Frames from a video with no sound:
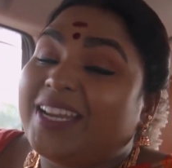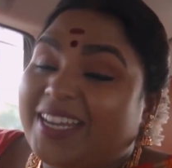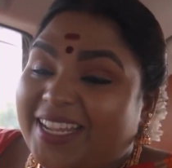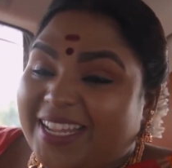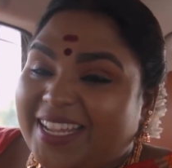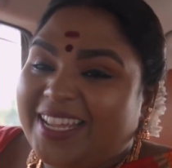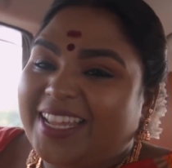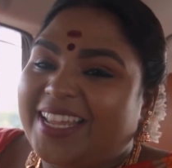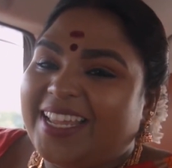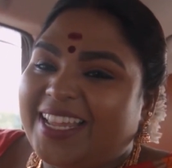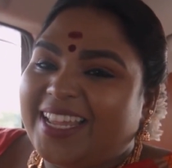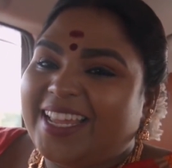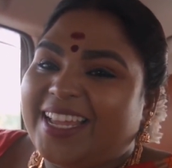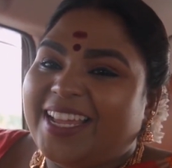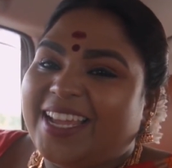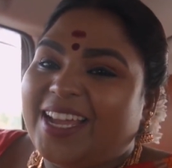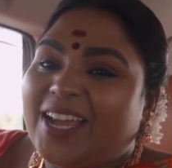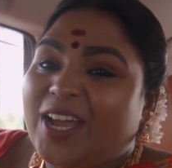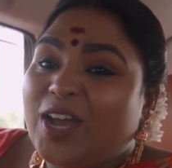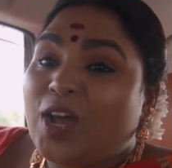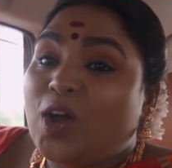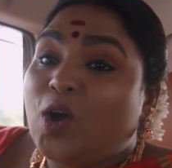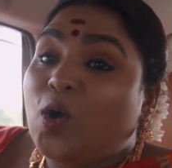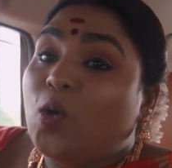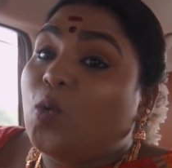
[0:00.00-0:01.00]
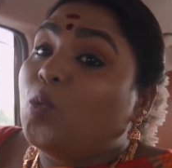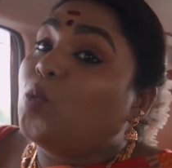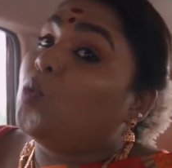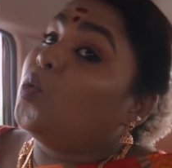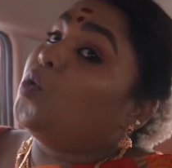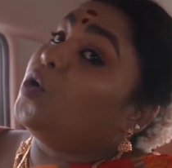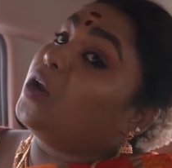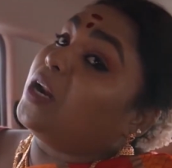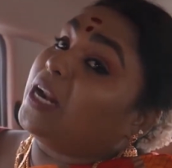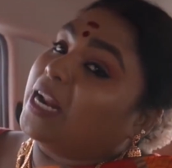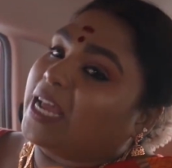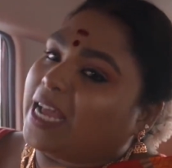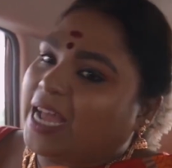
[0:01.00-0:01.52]
குயினு
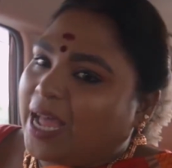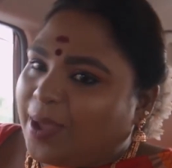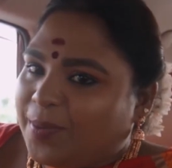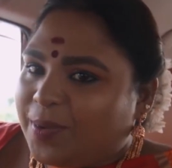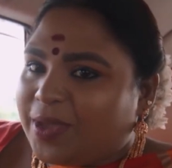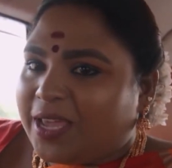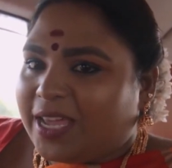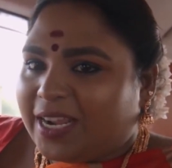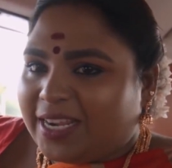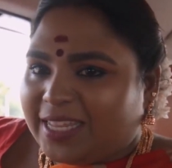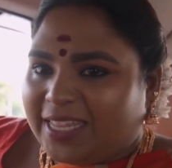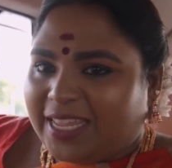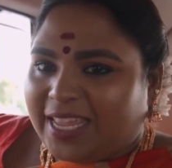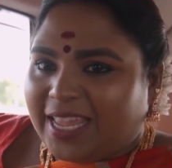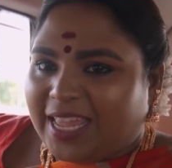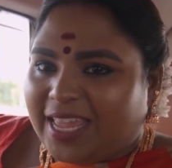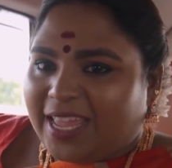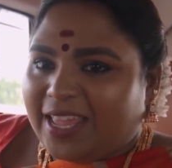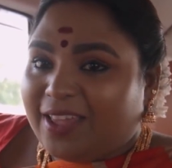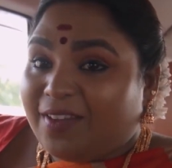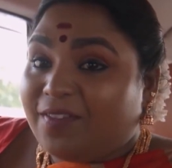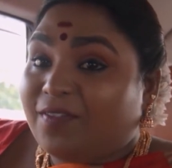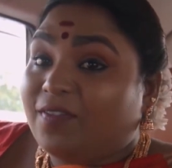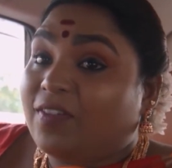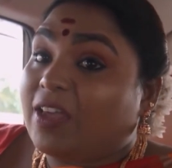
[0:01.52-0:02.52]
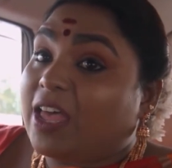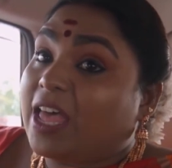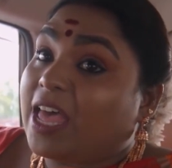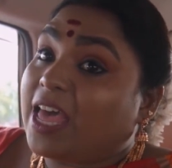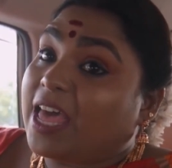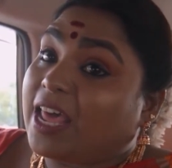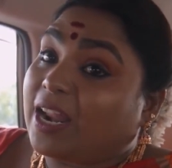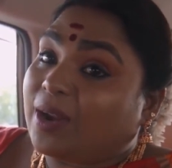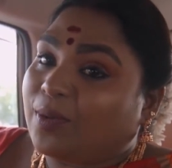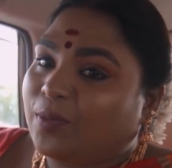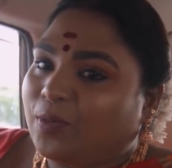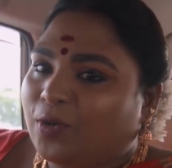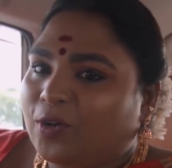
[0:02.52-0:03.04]
ஊர்ல காமிக்கிறது
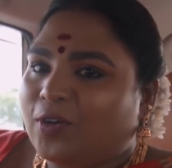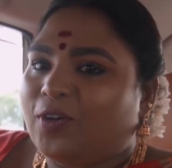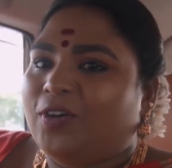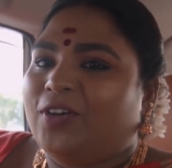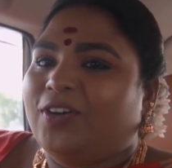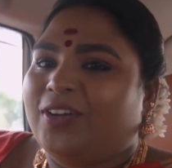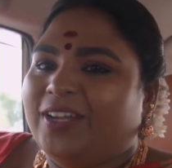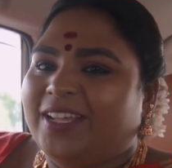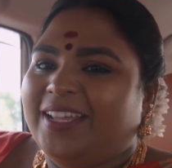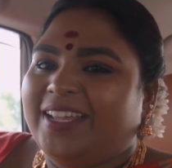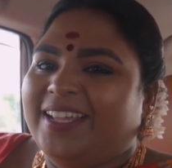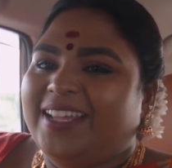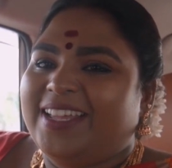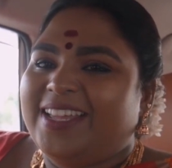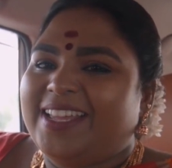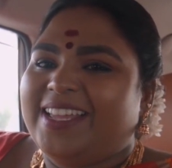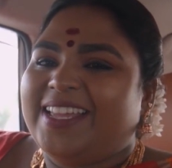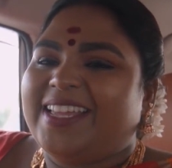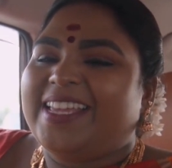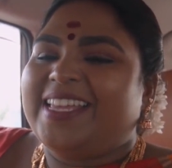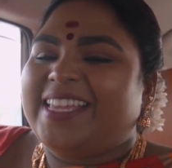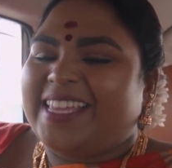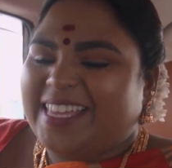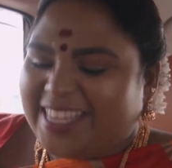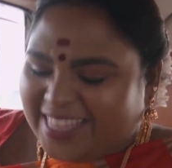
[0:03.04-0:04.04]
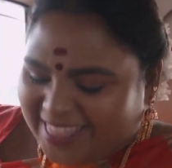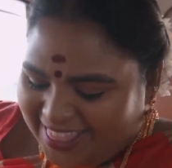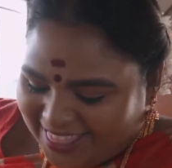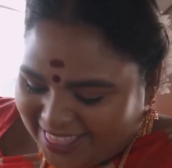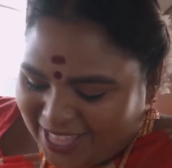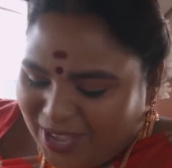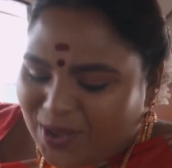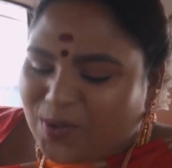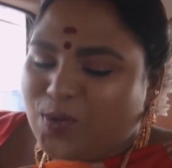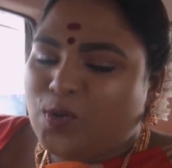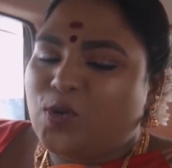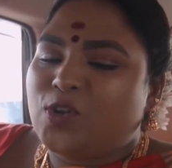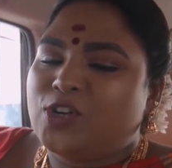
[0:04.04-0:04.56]
வேற முகம்
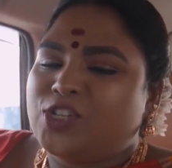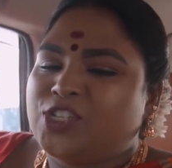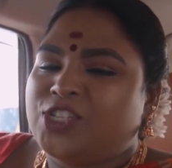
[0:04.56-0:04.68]
இதுதான்